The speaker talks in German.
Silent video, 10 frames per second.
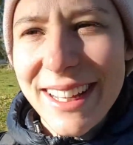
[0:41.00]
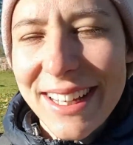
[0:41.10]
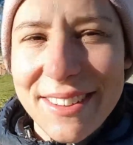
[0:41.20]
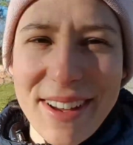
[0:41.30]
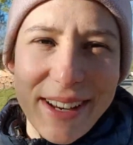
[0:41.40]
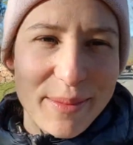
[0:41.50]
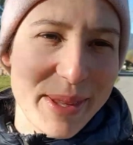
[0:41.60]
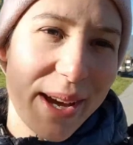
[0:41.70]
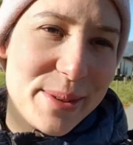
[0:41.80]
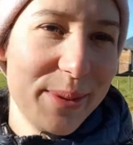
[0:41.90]
Ich war
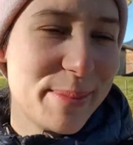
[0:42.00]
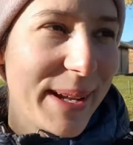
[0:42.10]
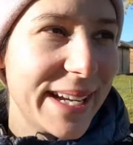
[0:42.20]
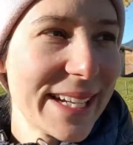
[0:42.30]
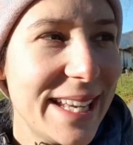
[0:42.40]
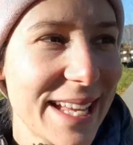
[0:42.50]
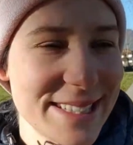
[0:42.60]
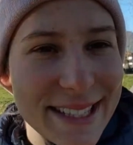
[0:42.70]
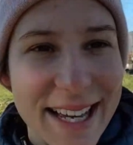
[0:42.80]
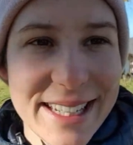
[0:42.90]
nämlich auch mit meiner
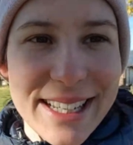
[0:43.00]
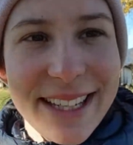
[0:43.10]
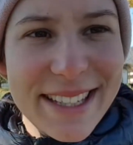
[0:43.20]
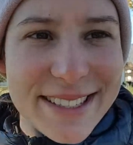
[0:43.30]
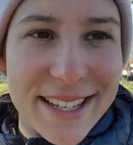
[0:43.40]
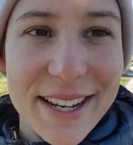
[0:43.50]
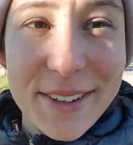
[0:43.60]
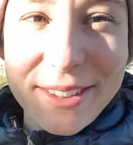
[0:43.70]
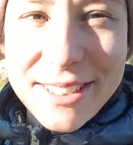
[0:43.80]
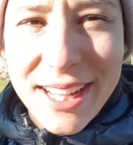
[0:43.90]
Klasse an der Isar
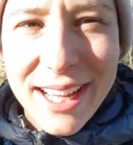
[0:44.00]
und